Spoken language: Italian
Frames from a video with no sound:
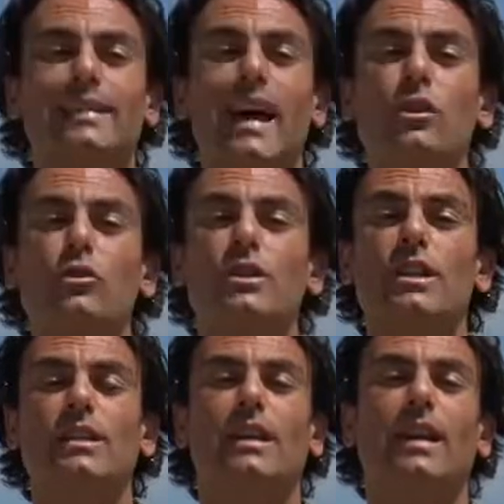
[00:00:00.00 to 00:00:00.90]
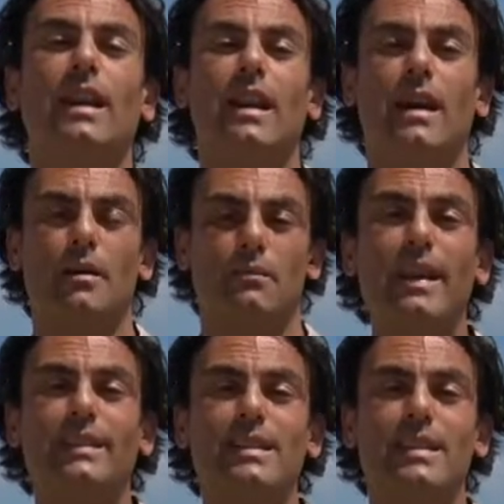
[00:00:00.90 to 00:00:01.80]
diagnosi del
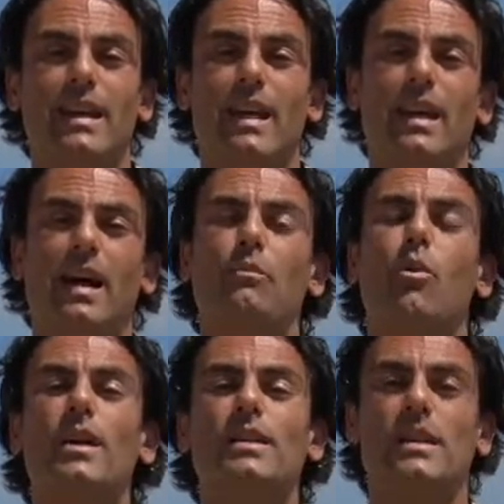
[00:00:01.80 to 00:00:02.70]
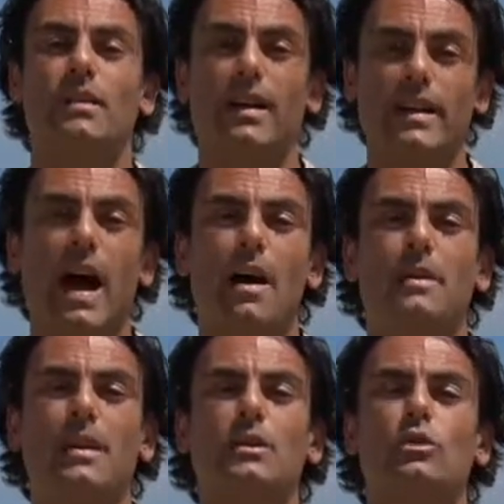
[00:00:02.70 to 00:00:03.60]
mal di schiena può essere
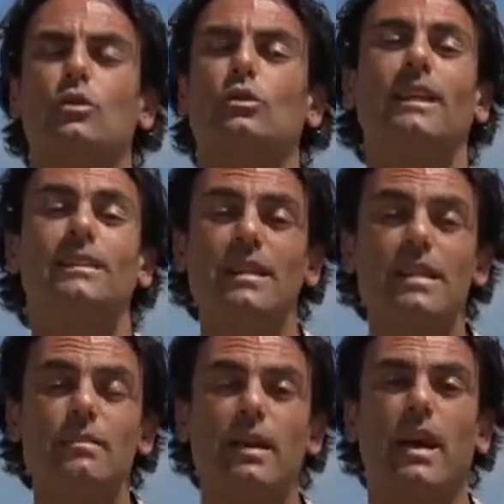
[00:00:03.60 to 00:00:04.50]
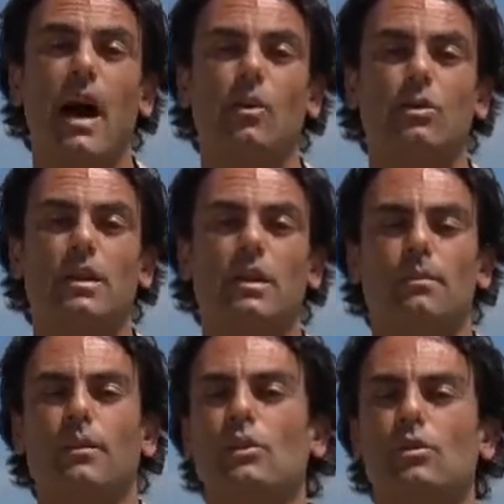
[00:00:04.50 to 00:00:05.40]
variabile, ci sono tantissime cause
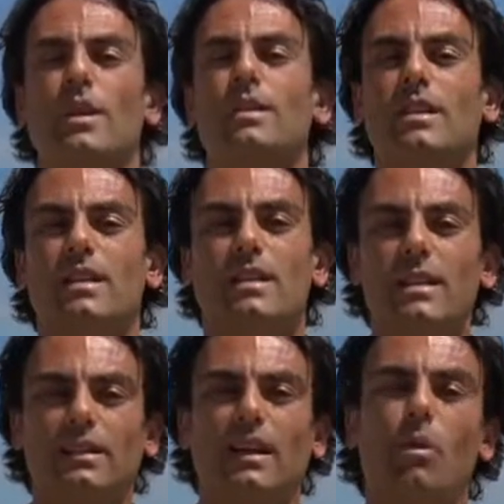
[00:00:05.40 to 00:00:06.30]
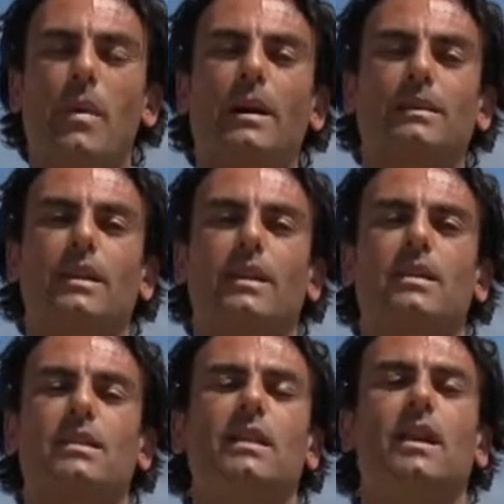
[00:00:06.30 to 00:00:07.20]
che possono essere sia traumatiche
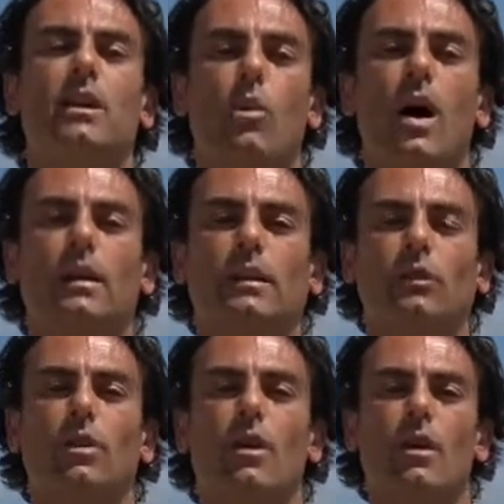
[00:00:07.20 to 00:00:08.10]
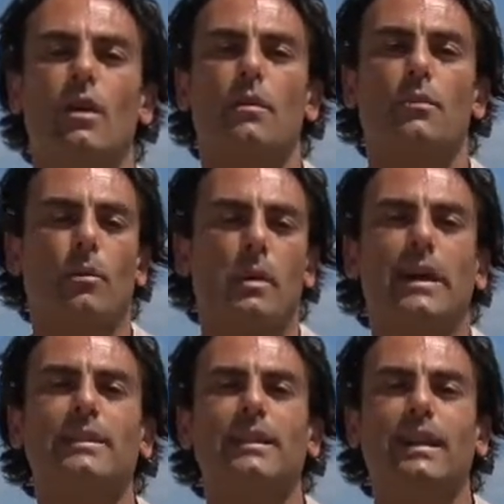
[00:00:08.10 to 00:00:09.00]
sia riguardano
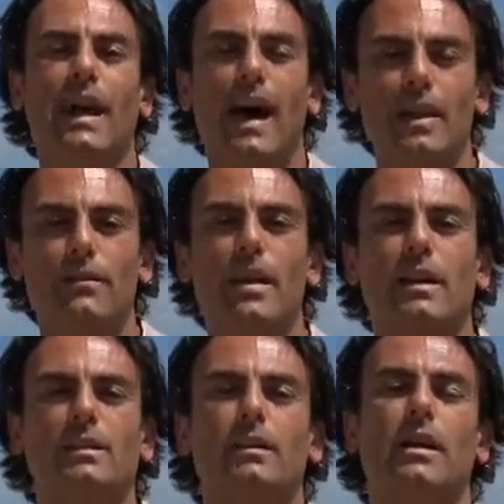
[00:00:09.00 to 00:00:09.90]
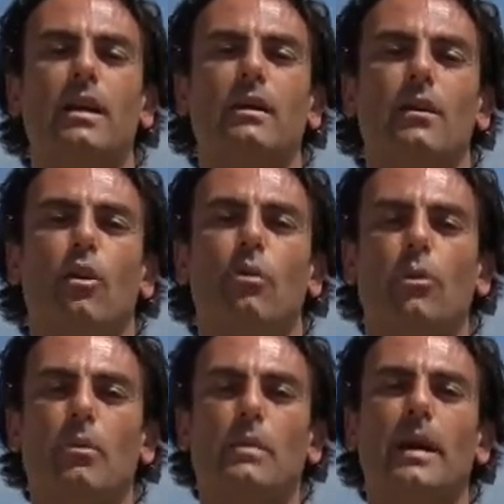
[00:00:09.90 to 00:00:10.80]
problematiche alle vertebre o
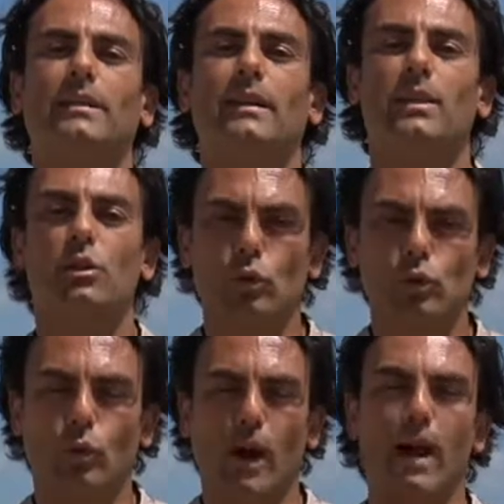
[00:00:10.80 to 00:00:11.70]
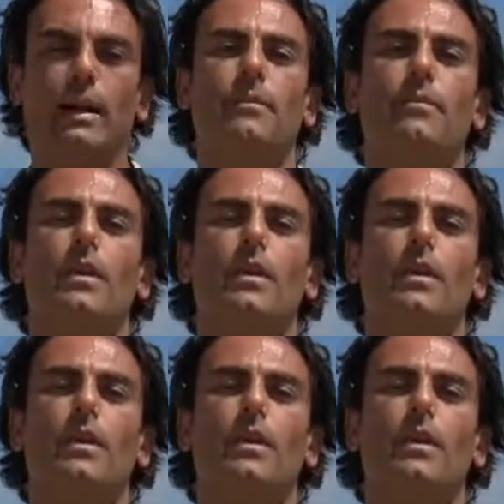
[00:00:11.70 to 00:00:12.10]
problematiche strutturali,